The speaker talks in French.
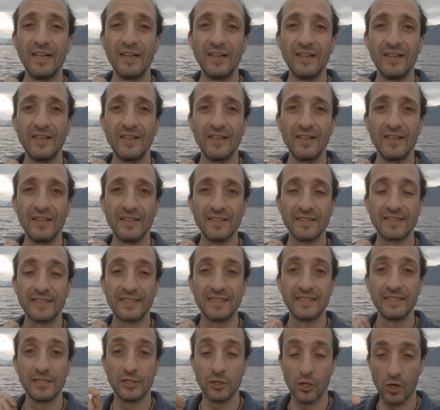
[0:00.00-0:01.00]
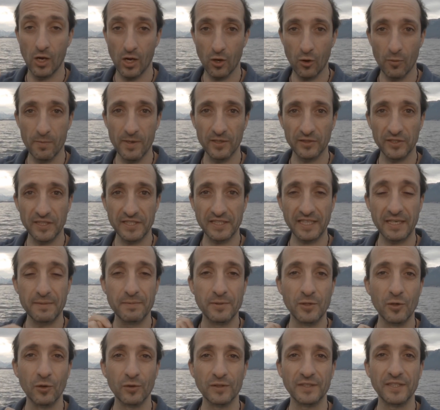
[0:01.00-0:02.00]
Euh, si je la remets en
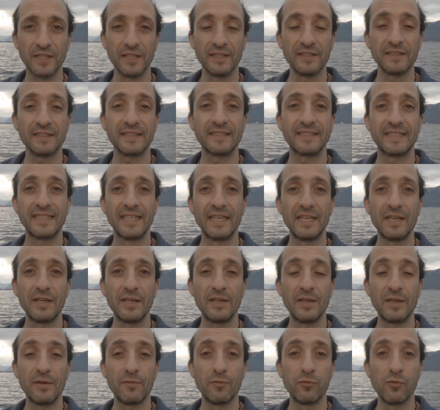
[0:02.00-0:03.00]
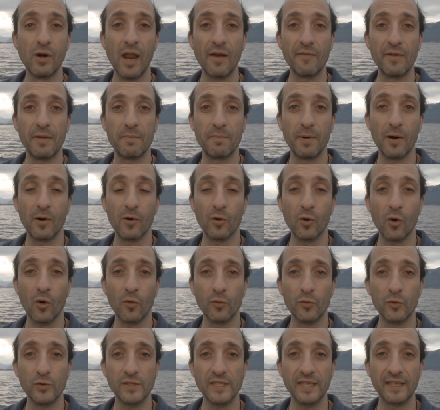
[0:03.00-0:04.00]
description, tiens. Si vous l'avez pas
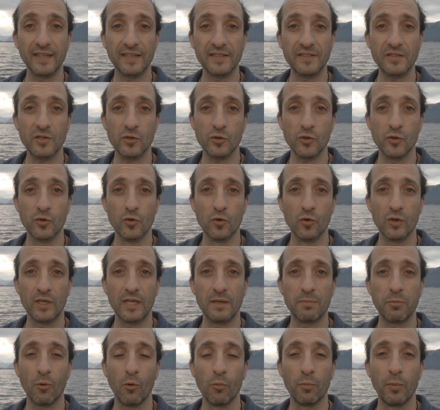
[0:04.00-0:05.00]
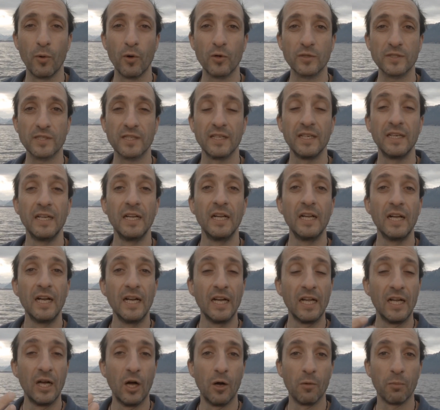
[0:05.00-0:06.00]
encore vu, c'est Christian Junot qui propose
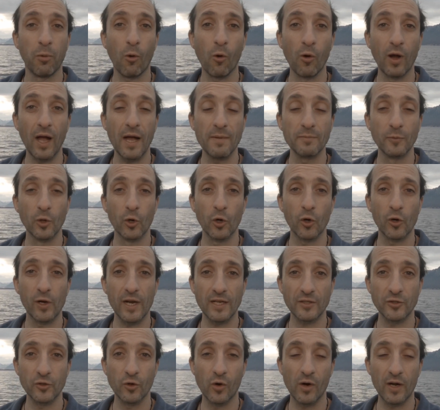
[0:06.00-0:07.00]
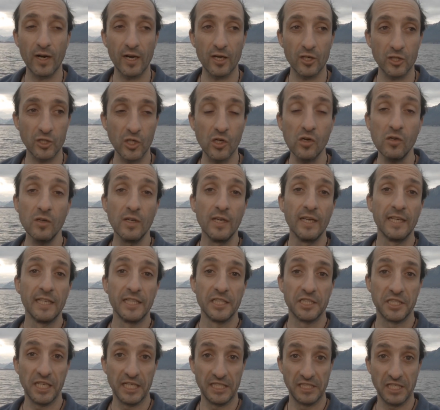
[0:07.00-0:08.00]
un programme de relation à l'argent.
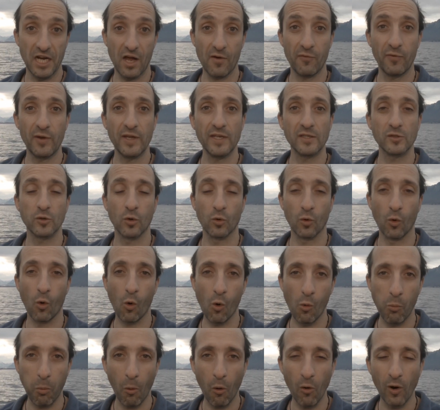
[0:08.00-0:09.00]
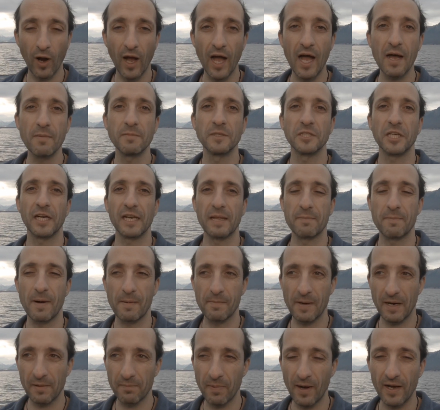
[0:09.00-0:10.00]
J'ai déjà fait son gros programme, j'en ai
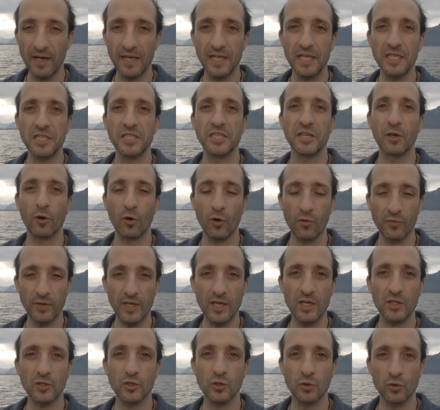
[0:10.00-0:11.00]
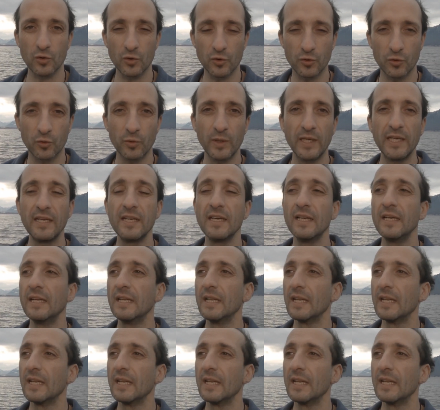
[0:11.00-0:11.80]
pas mal parlé, j'y reviens, je le suis,